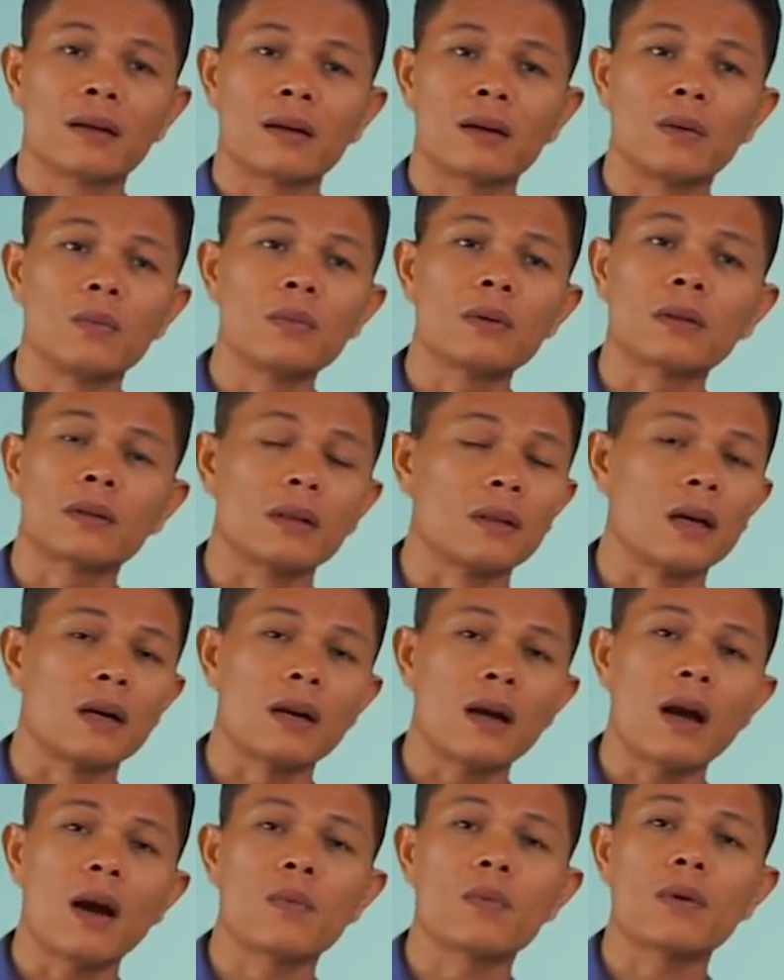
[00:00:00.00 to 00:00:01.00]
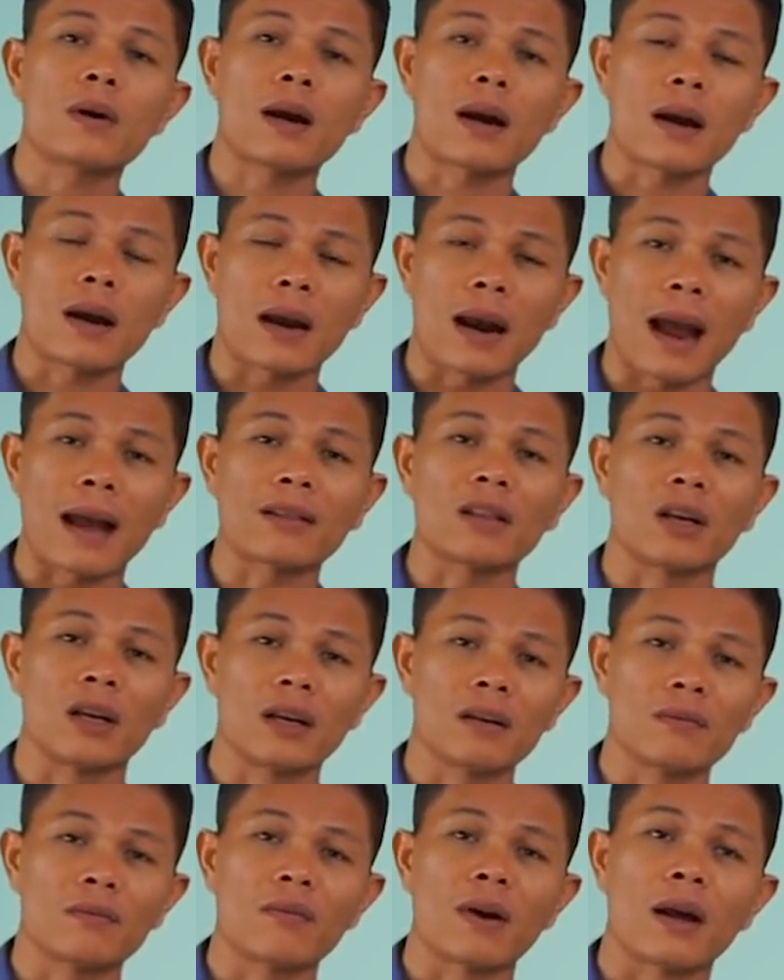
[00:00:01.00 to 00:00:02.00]
cũng tình hình nó không có cải
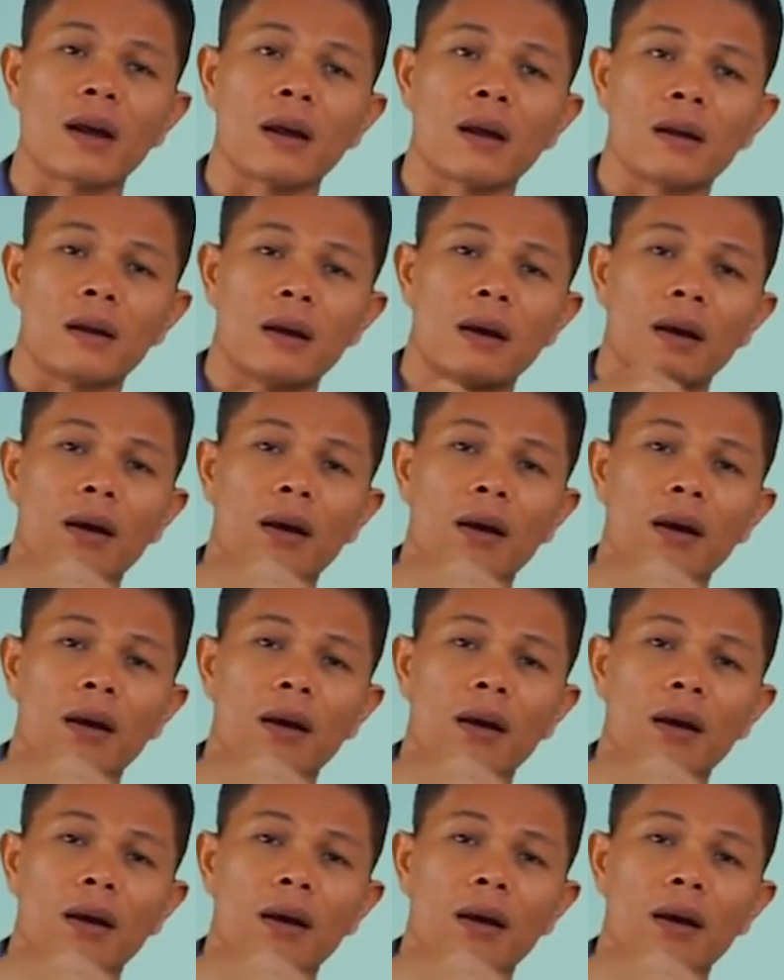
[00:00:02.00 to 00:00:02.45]
thiện, và